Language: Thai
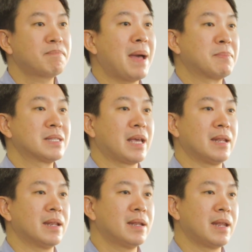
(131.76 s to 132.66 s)
7-8%
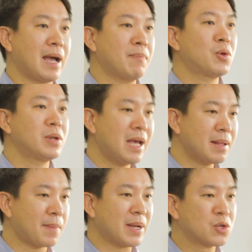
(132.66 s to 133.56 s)
นะครับตัวนี้
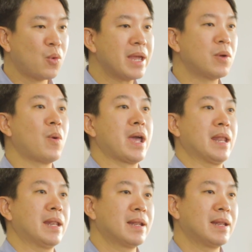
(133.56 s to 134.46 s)
จะมาช่วยเว
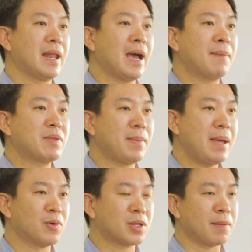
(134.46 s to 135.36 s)
ทนะครับทำ
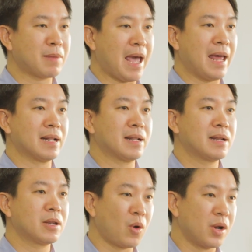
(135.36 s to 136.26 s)
ให้ผลตอบแทน
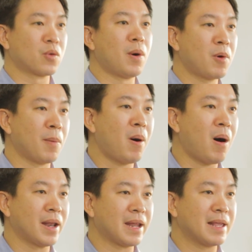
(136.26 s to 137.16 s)
โดยรวมของพ
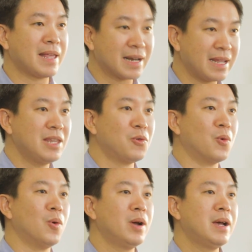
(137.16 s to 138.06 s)
อร์ตเนี่ยยังดีอ
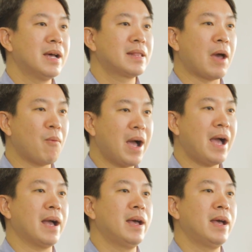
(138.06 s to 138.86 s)
ยู่แต่ว่า